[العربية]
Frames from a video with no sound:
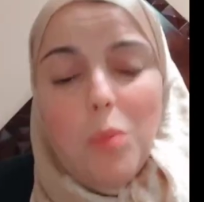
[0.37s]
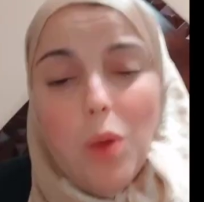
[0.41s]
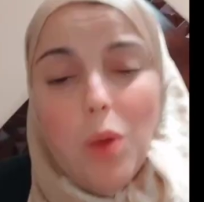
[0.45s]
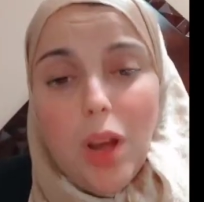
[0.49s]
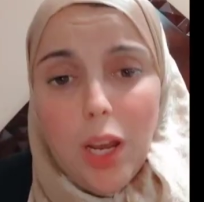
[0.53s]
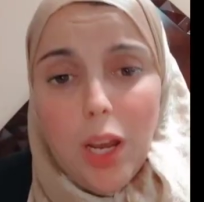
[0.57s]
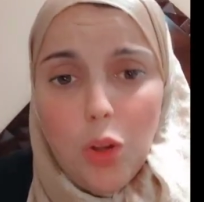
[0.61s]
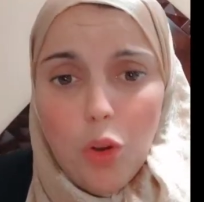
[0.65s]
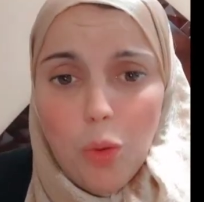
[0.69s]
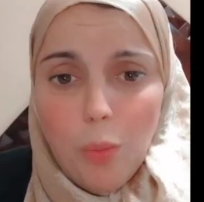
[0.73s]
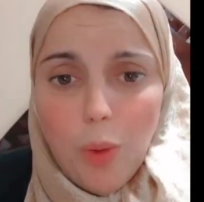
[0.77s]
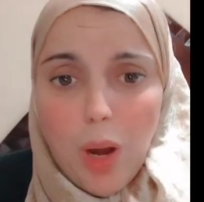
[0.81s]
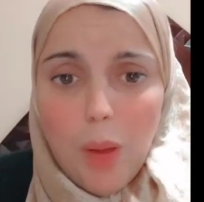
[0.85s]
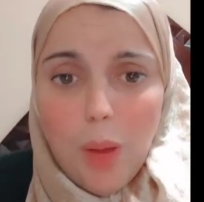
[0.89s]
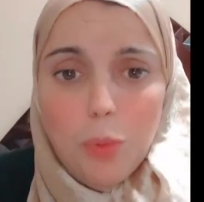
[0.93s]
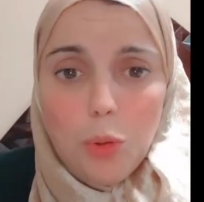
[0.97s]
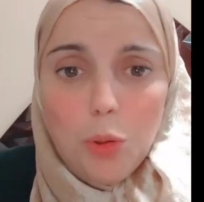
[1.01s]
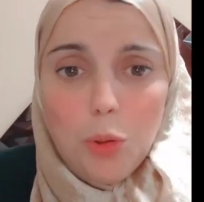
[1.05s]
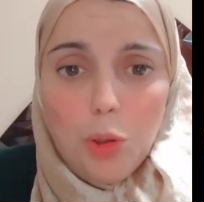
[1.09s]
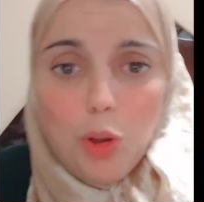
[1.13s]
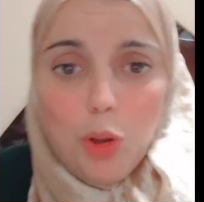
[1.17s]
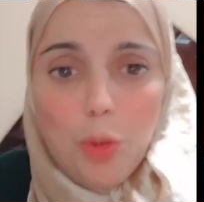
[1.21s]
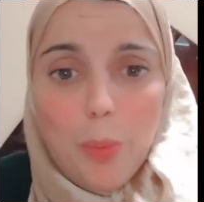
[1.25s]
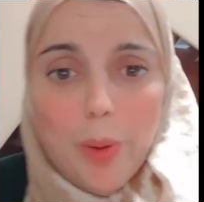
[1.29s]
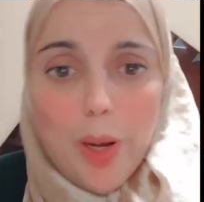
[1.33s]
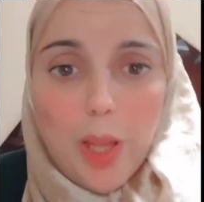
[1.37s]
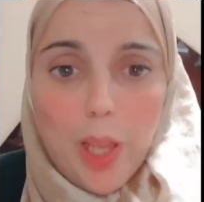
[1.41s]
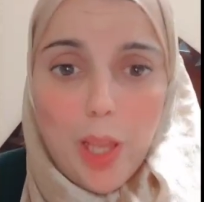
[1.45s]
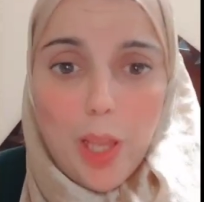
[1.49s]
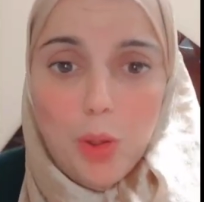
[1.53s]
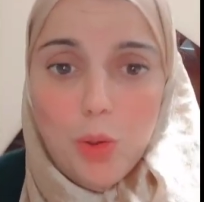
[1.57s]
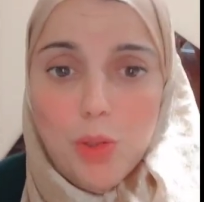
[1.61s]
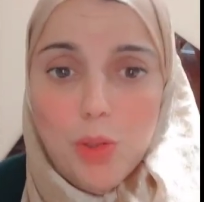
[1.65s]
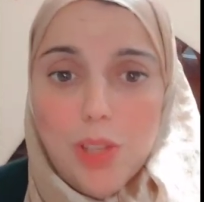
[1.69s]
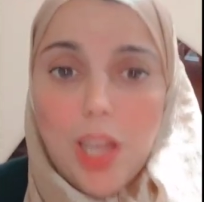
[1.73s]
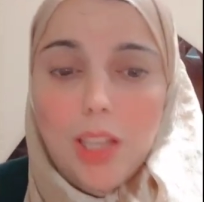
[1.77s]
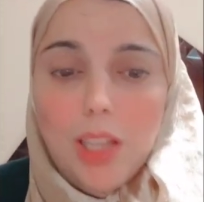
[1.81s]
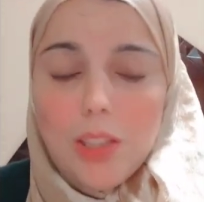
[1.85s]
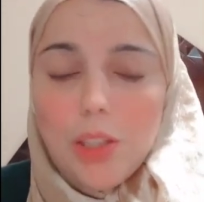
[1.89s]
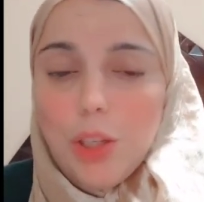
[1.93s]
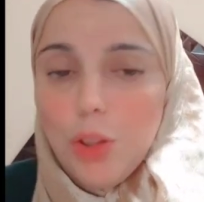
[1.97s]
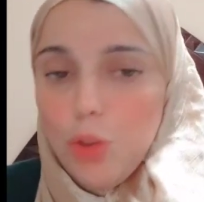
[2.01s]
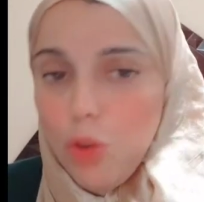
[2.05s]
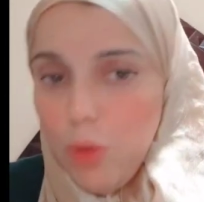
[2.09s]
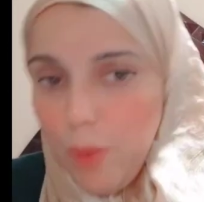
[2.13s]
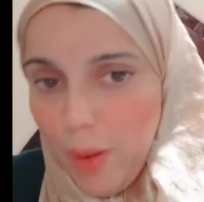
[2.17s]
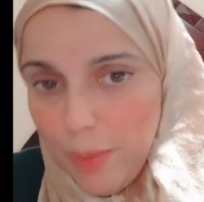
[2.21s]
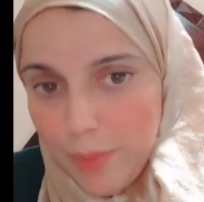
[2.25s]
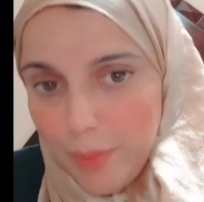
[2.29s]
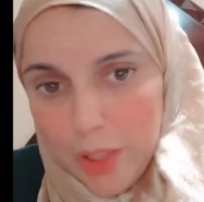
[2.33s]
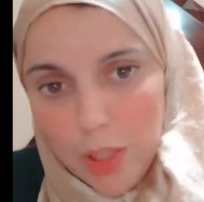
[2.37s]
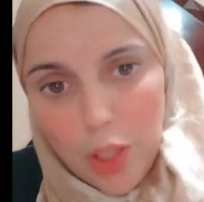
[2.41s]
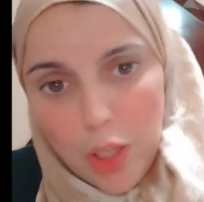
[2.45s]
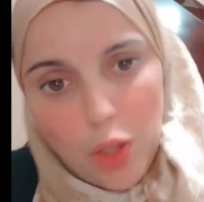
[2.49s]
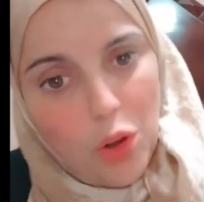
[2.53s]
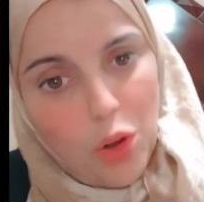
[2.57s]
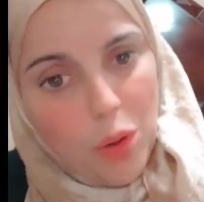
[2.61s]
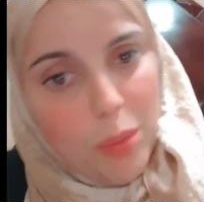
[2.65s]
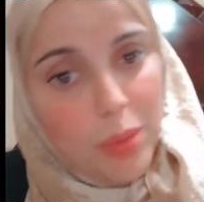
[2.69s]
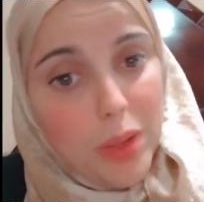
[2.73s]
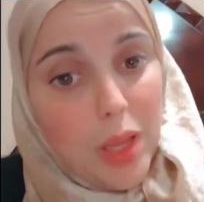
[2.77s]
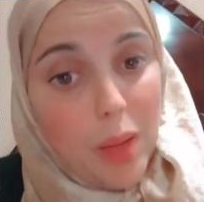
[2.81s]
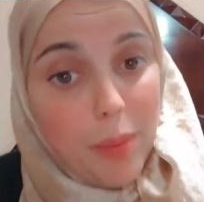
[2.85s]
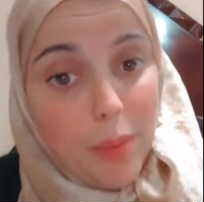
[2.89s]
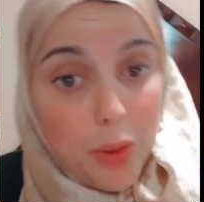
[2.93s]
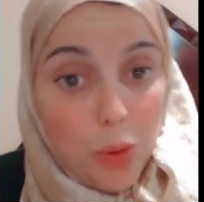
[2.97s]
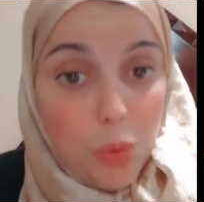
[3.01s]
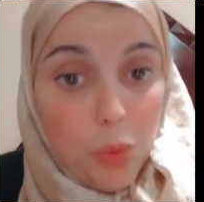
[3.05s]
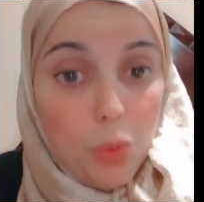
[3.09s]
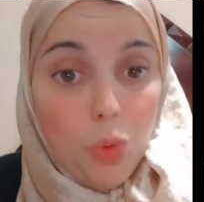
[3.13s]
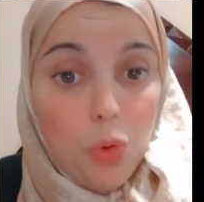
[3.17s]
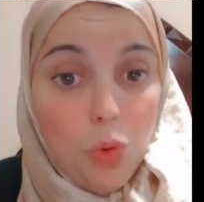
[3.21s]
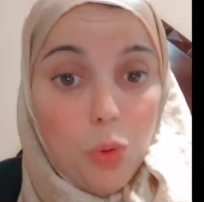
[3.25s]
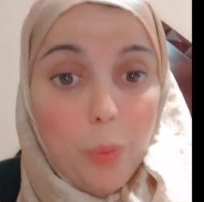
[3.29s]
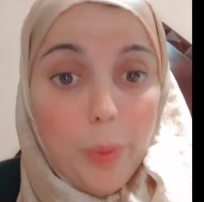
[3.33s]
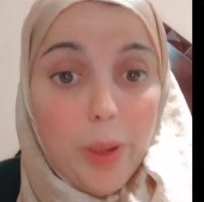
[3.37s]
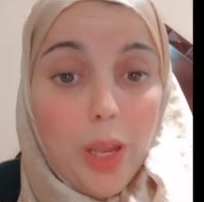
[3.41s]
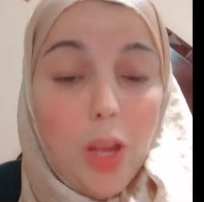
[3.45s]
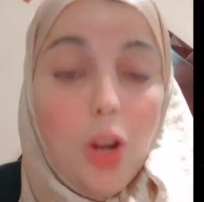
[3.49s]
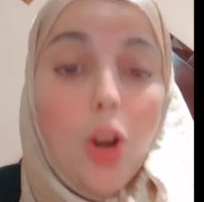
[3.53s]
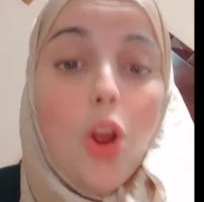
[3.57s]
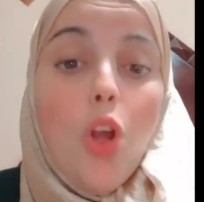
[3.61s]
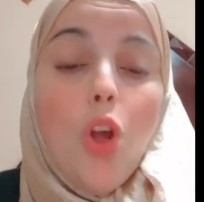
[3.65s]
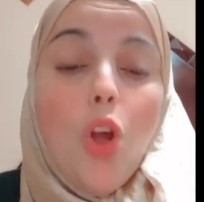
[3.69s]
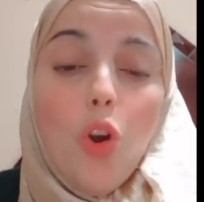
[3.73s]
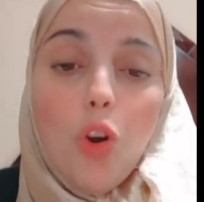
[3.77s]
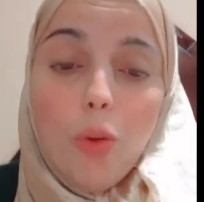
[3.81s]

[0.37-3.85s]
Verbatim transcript: عليكم ورحمه الله وبركاته ازي حضراتكم عاملين ايه يا رب دايما تكونوا بخير